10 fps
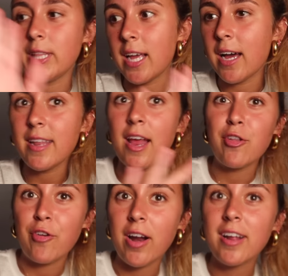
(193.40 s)
mítica, die
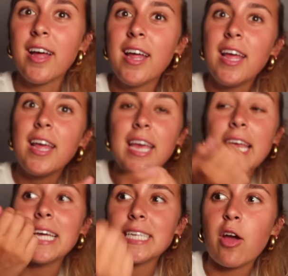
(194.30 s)
drunk.
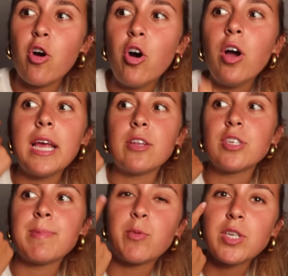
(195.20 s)
Y la sacó, y
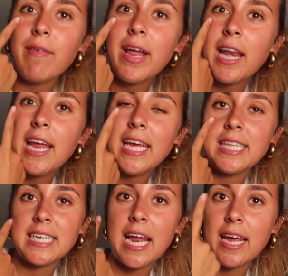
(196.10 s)
entonces me puse a verle y
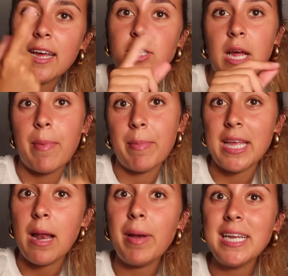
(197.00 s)
descargué, o sea, me
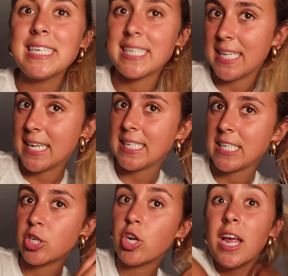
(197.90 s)
metí en la playlist Stick
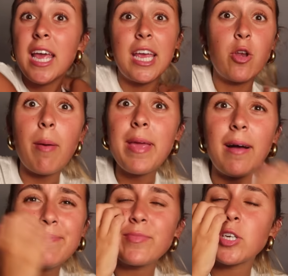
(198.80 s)
Season. Y no
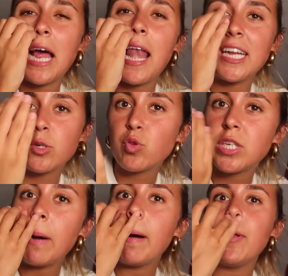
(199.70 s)
había, o sea, la
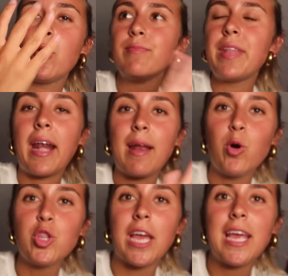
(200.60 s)
escuchaba, pero de
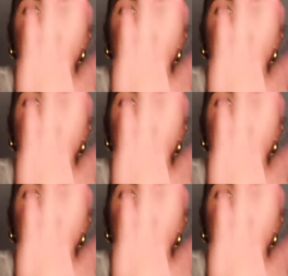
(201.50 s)
rebote.